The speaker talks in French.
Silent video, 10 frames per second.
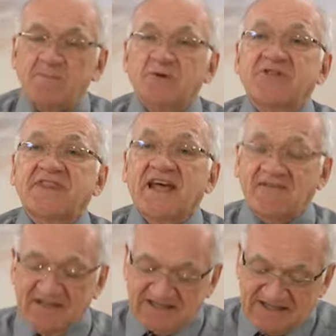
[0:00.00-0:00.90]
pour
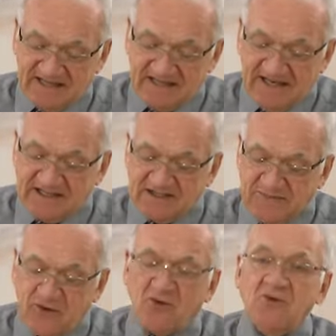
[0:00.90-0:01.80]
traverser les
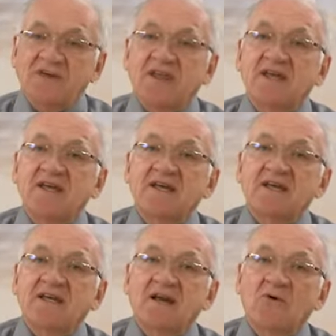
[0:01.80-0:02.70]
difficultés
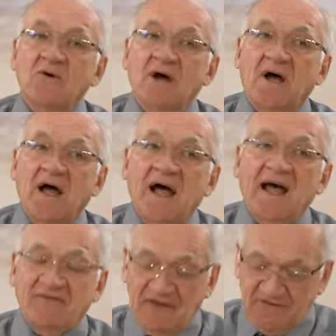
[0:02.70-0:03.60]
qu'elle aura
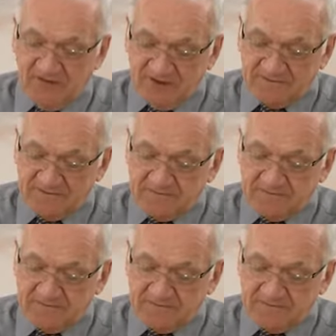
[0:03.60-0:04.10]
à vivre.